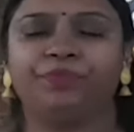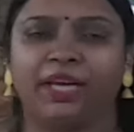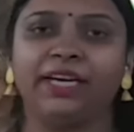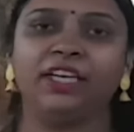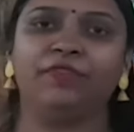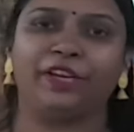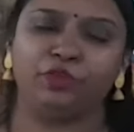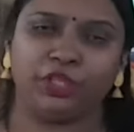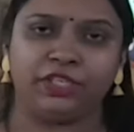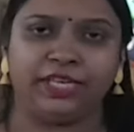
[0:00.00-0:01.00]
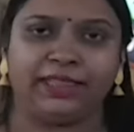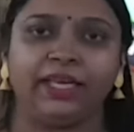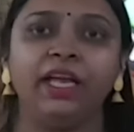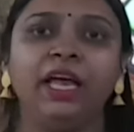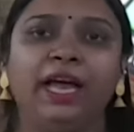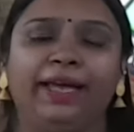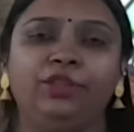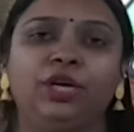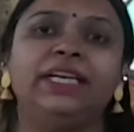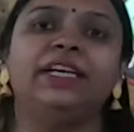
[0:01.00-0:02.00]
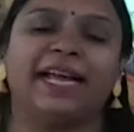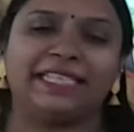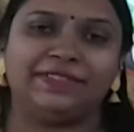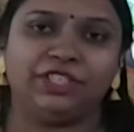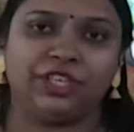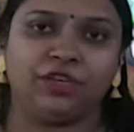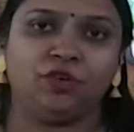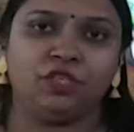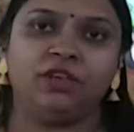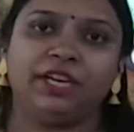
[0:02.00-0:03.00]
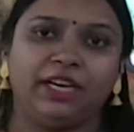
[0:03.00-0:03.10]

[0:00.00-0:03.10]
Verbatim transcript: కరెక్ట్ వేలో తీసుకెళ్తే ఎందుకంటే ట్రాన్స్ఫర్ చేయడం కోసం